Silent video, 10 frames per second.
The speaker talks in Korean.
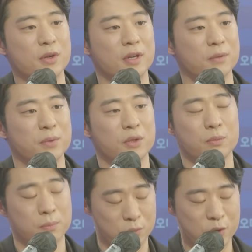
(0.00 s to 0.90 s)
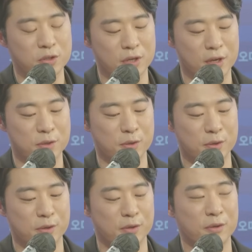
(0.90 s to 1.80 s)
아, 비,
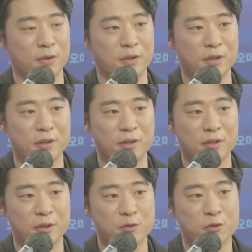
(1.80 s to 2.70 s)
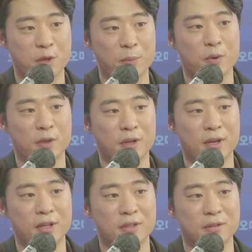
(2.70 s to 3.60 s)
위원장께서 예. 이준석 대표에
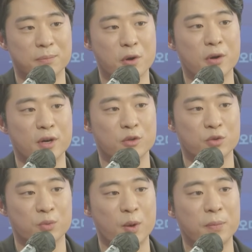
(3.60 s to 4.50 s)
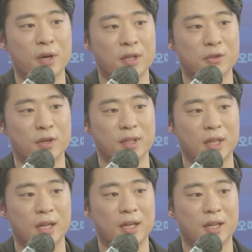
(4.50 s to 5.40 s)
대한 평가를 좀 회피하는 것
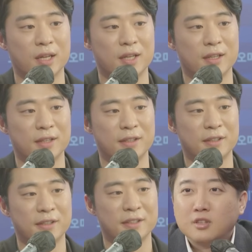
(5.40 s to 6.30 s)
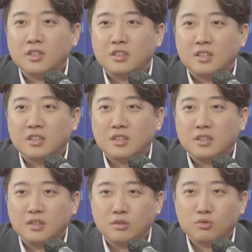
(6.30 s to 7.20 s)
같다. 당연히 되로주고 말로 받을 테니까
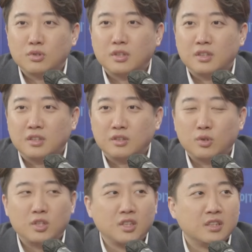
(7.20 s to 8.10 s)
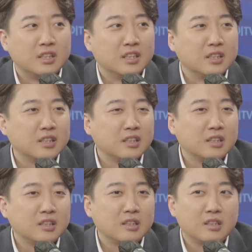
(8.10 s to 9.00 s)
그게 이준석의 대칙인데
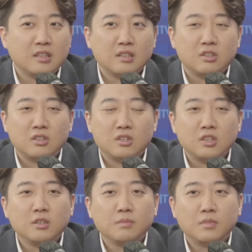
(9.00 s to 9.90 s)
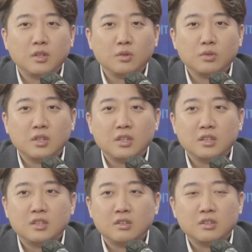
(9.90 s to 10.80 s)
그게 그러니까 지금 한동훈
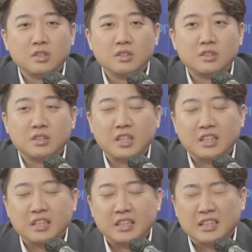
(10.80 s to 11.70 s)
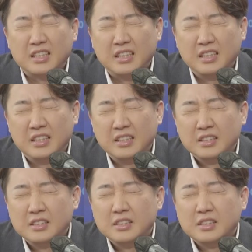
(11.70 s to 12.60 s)
장관은 그런 걸 신경 쓸 게 아니라 네.
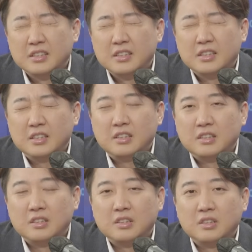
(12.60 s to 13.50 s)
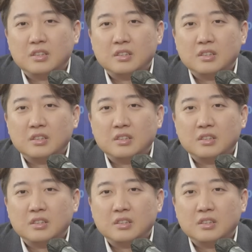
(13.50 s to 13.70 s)
어